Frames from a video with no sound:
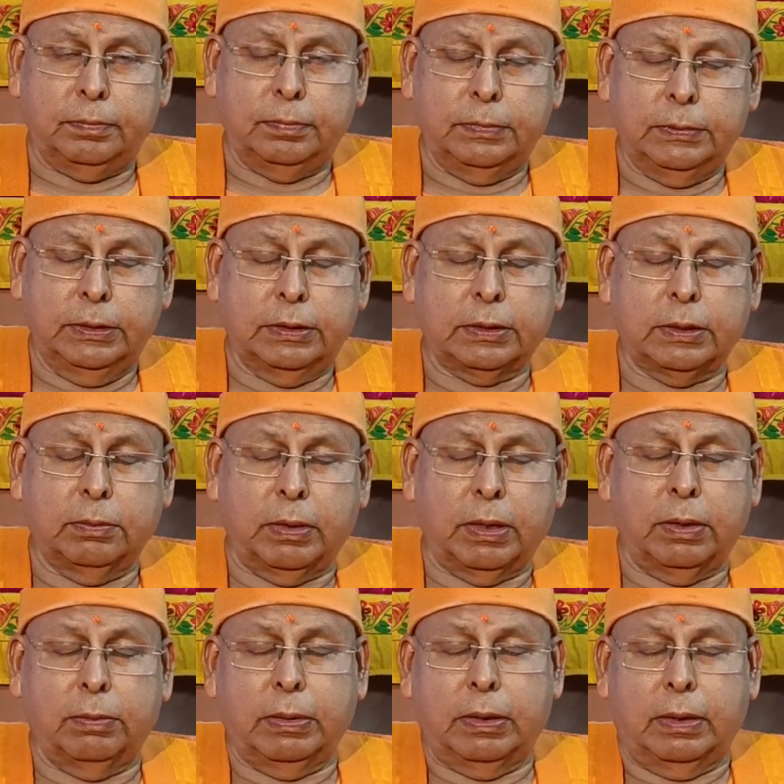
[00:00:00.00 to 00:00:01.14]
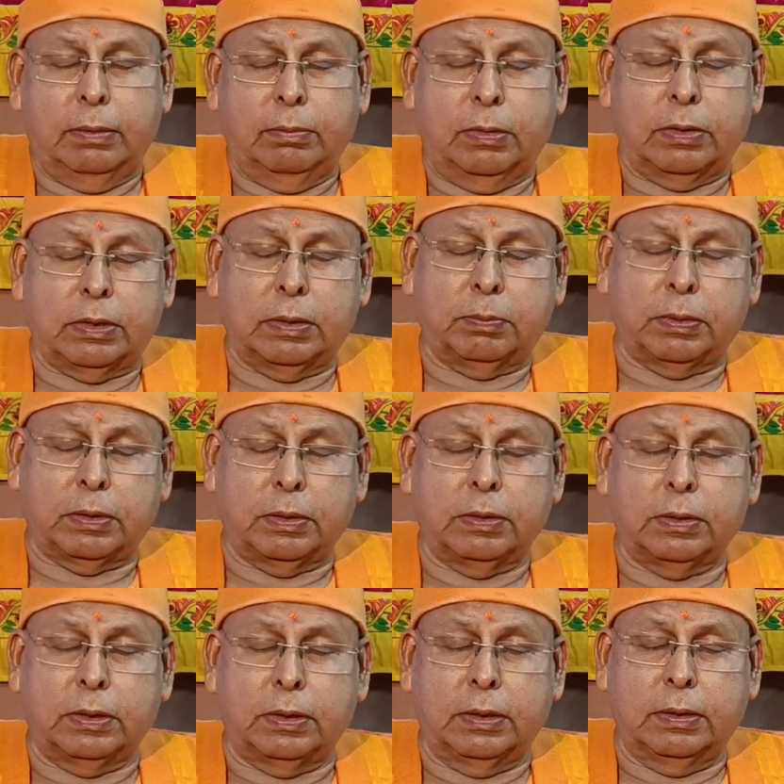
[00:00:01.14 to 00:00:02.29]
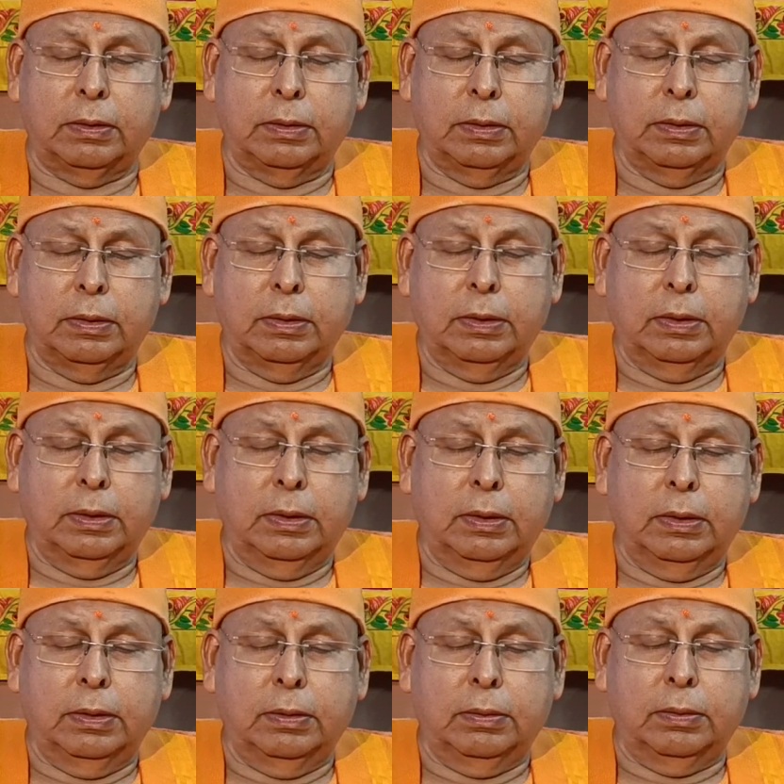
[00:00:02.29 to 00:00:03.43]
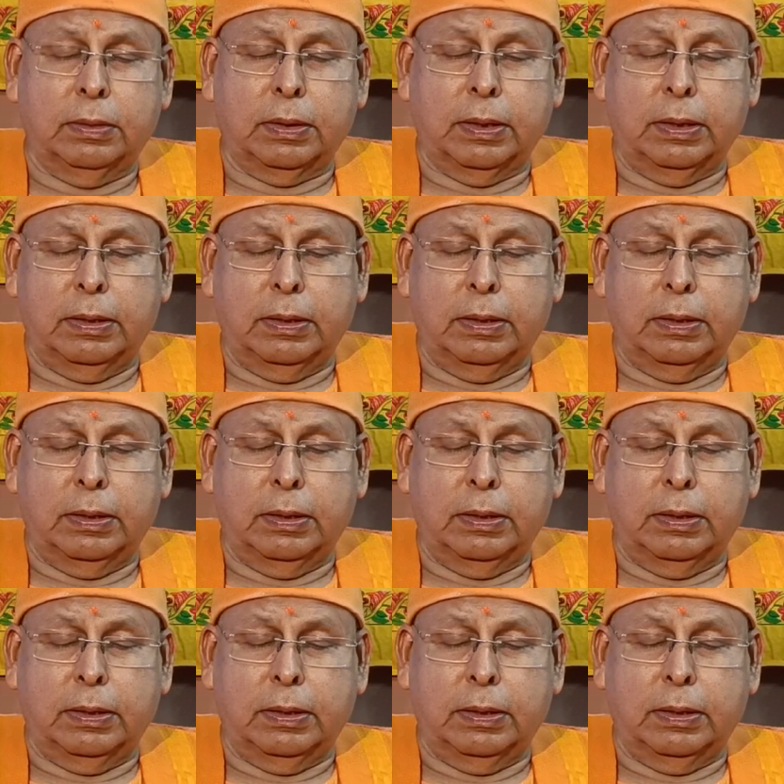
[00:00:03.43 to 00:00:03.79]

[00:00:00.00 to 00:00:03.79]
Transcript: इसके बारे में महर्षि पतंजलि उनके